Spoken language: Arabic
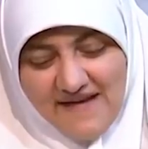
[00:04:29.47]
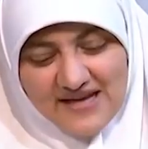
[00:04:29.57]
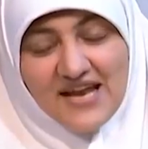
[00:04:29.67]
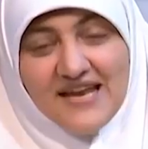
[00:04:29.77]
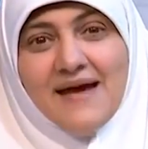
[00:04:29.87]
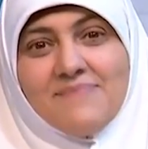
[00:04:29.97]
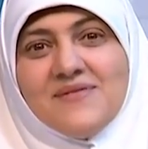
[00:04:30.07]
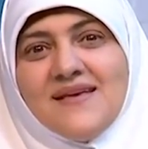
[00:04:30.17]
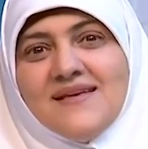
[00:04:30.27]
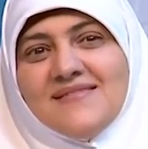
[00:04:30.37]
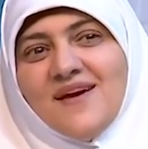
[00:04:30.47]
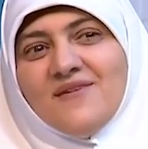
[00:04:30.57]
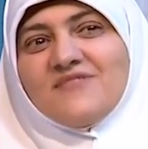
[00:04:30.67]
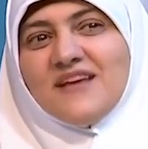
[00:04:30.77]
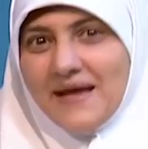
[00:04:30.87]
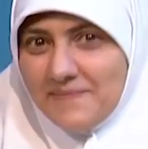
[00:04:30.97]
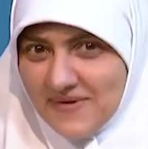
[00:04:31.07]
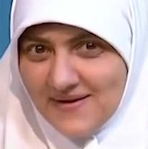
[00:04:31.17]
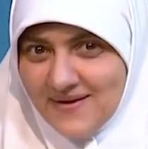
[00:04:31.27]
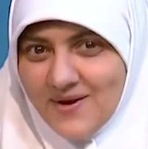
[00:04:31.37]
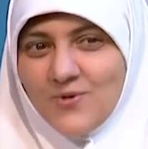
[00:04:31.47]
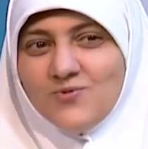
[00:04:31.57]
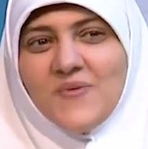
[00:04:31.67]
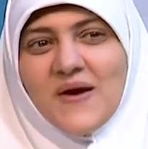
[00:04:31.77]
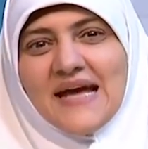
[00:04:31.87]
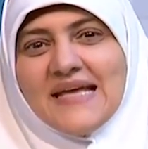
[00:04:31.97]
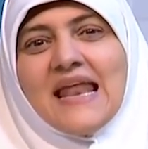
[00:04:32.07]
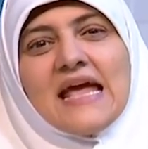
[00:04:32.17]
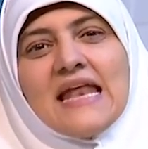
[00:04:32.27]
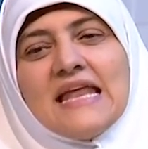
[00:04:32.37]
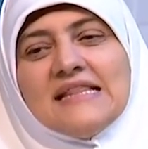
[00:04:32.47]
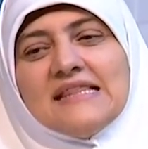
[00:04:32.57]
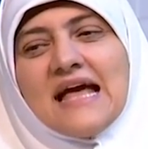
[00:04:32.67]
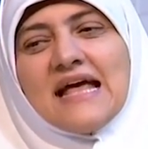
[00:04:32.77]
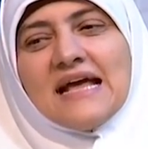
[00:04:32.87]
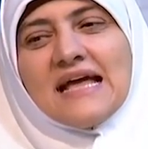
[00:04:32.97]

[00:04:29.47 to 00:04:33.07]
فعشان يا ابني تعرف تكمل ويبقى عيالك اللي انت